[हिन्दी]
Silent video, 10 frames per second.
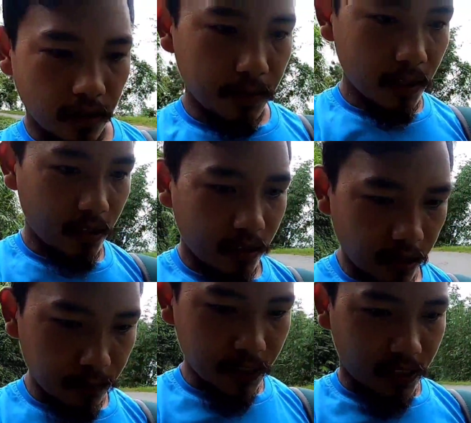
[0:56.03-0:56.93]
अभी
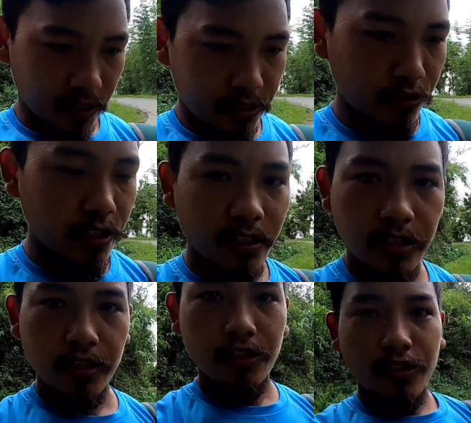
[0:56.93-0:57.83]
हम जगह चुली
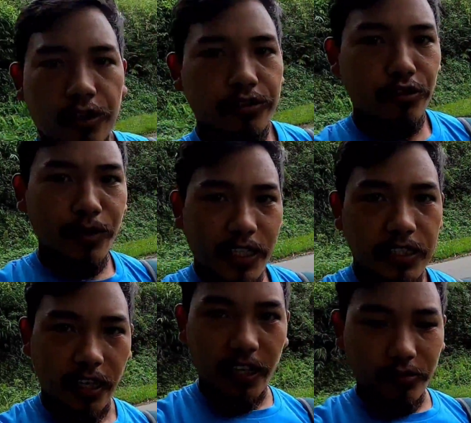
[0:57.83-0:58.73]
जो मेरे
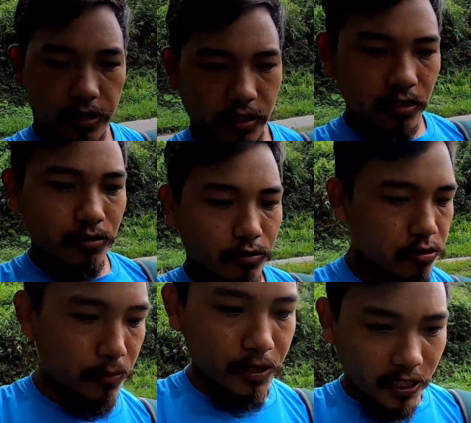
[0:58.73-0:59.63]
साथ आया हुआ था
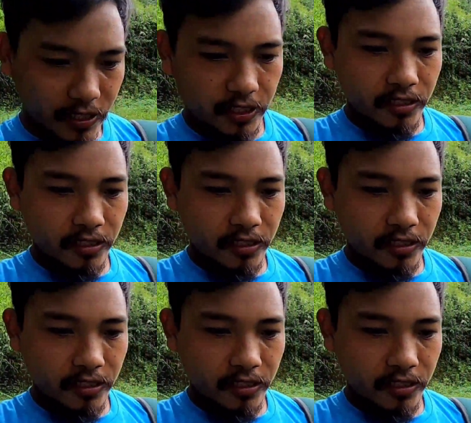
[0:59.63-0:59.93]
तो सब निकल